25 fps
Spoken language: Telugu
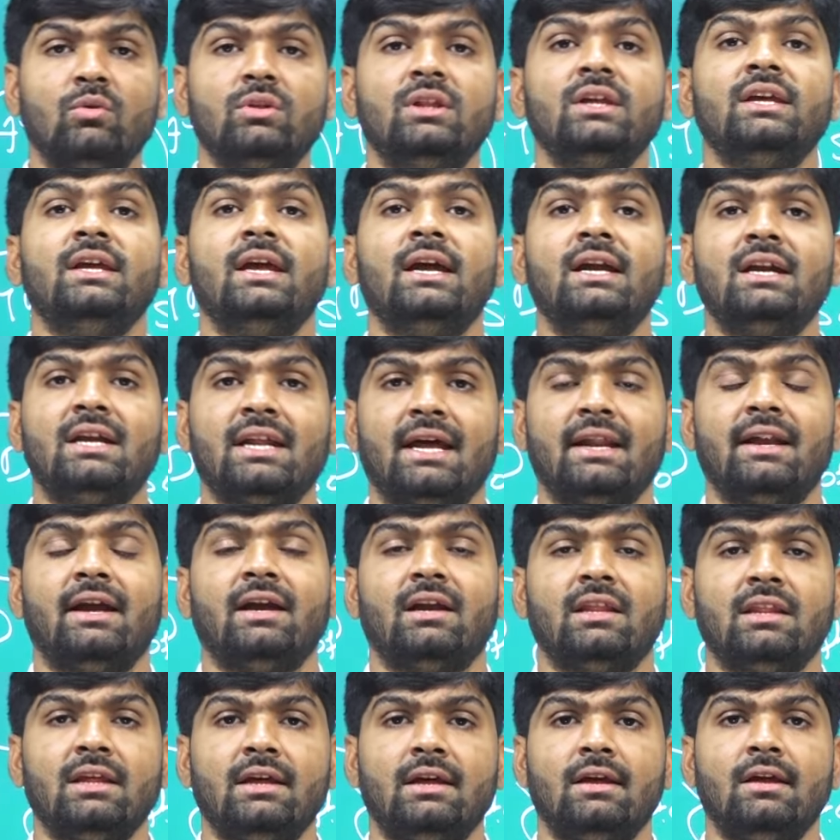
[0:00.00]
ఉంది ఏంటి
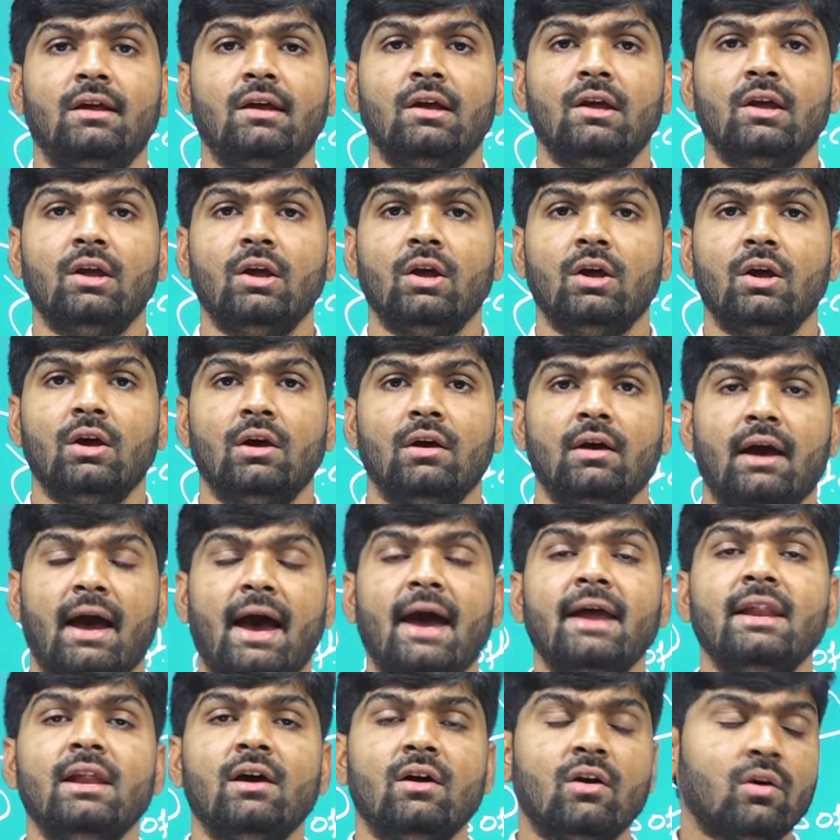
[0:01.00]
అనేది
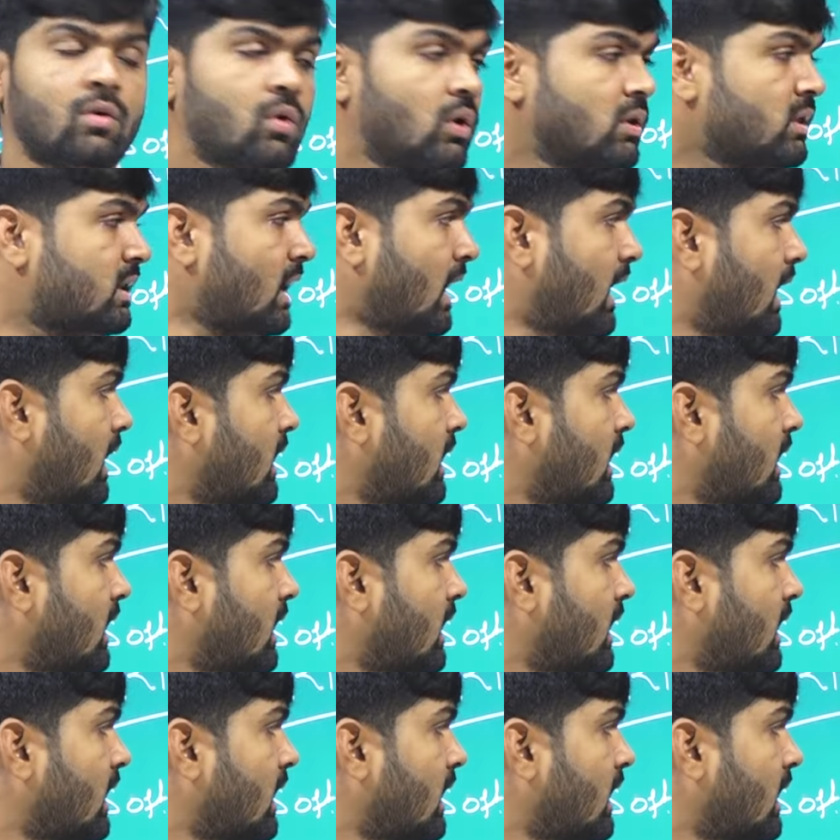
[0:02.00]
ఆయన కొంత